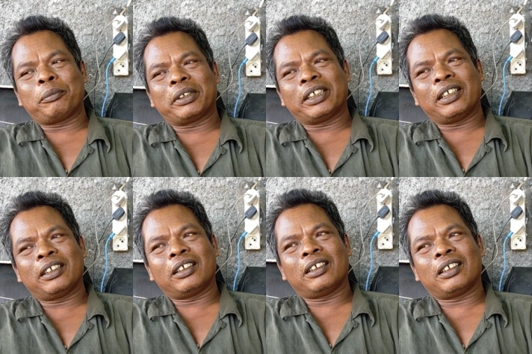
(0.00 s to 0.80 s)
mesin,
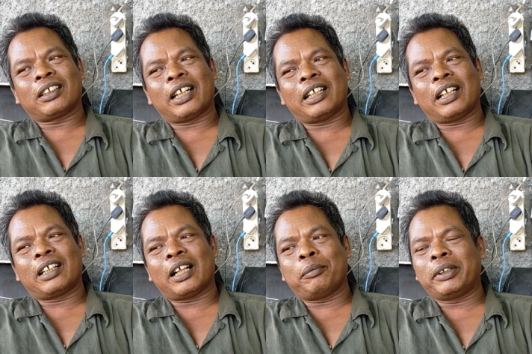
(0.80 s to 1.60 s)
kadang
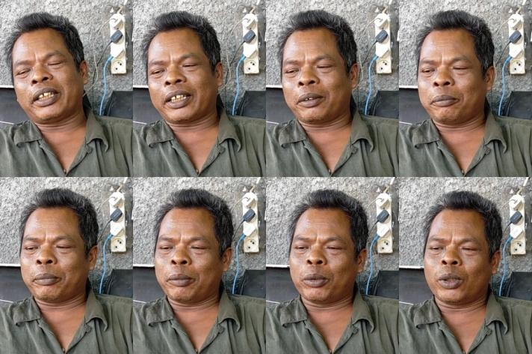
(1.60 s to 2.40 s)
kami tiket
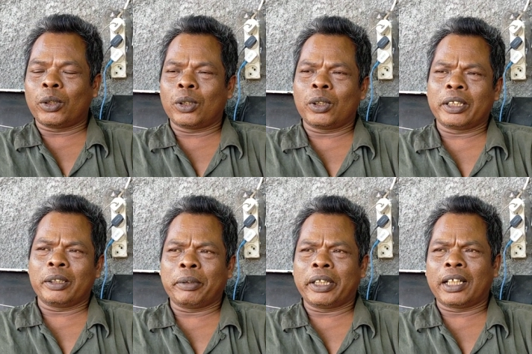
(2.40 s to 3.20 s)
memo di
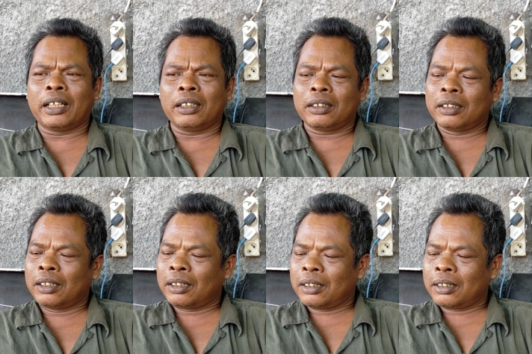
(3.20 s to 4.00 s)
Medan,
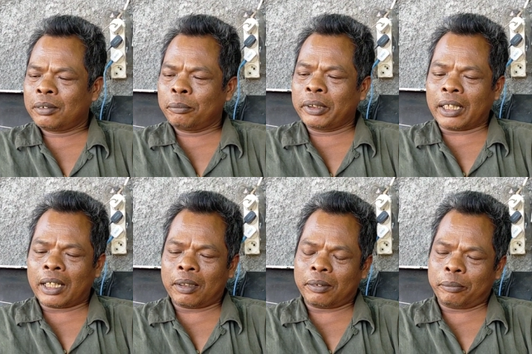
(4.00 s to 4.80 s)

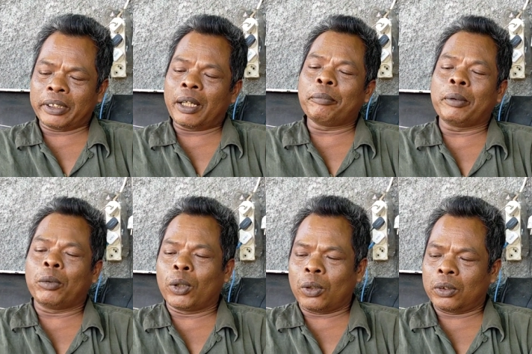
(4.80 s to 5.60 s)
minta minta
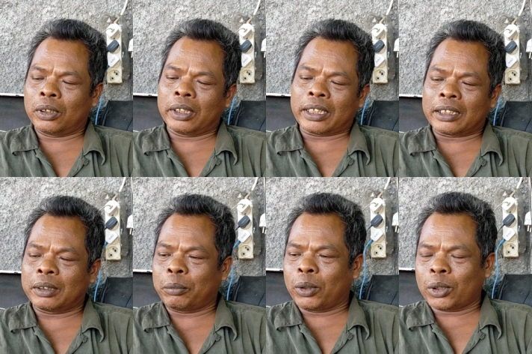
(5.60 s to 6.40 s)
memo. Iya.
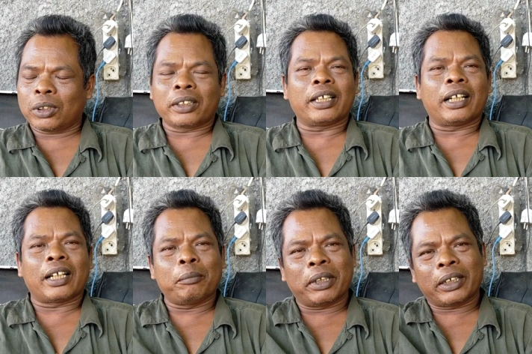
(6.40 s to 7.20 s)
Kasih bos, tinggal
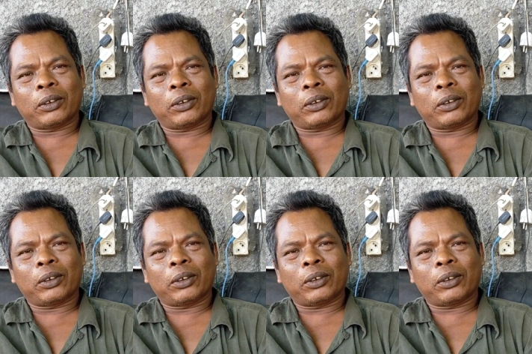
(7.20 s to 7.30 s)
ngambil ke